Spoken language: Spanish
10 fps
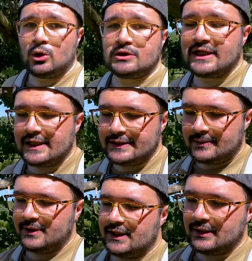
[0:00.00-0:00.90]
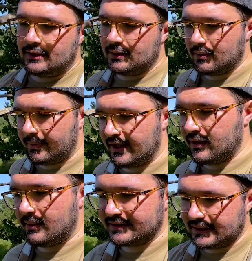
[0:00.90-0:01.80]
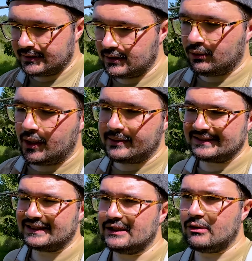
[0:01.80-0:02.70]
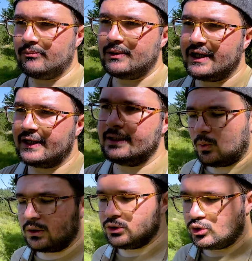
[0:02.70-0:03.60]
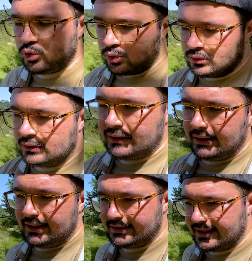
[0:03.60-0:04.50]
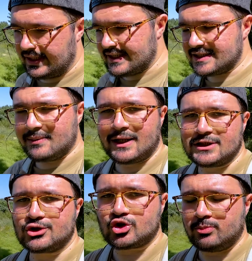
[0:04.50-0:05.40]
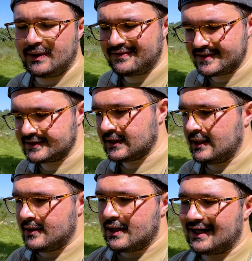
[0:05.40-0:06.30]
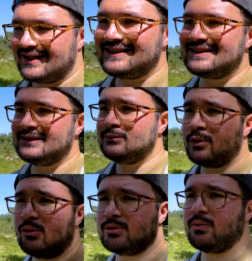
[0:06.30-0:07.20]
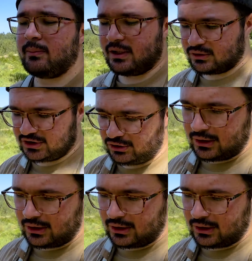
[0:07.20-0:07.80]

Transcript: Otra ley también que me parece bastante loca y bastante compleja, cuando tú eh, te quieres llevar estos peces, a casa, bueno, pues primero, si son